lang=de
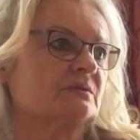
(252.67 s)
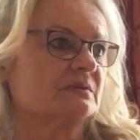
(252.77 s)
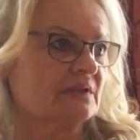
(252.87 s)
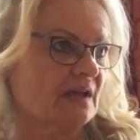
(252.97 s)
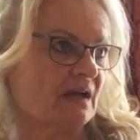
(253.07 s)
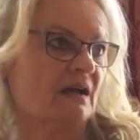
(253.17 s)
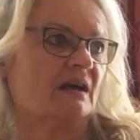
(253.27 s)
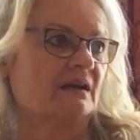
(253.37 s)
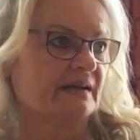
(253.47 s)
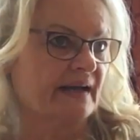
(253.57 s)
Und
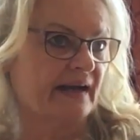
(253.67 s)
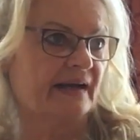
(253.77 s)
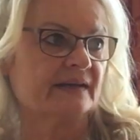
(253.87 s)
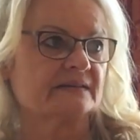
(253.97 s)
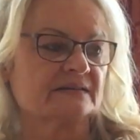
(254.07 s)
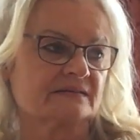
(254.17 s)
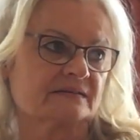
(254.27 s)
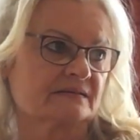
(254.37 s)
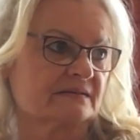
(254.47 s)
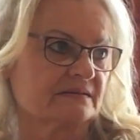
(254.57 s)
ja,
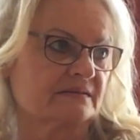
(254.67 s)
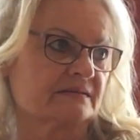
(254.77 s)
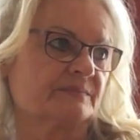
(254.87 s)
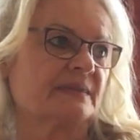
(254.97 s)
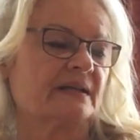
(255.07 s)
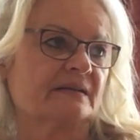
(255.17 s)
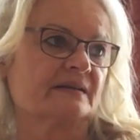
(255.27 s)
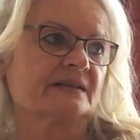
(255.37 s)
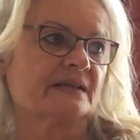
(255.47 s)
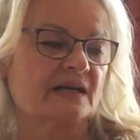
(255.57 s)
das, das, man,
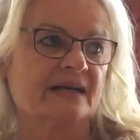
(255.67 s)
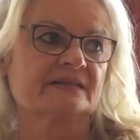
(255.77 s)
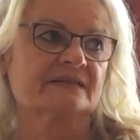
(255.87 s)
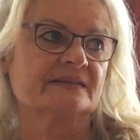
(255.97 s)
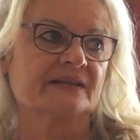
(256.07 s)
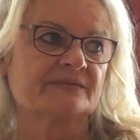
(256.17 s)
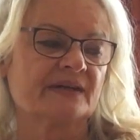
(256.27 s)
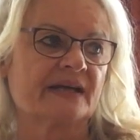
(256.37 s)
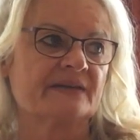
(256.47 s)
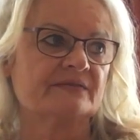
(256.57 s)
jeder hat ja seinen
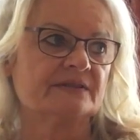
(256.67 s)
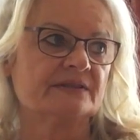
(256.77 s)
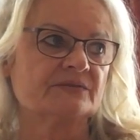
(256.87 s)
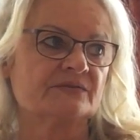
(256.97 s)
freien Willen.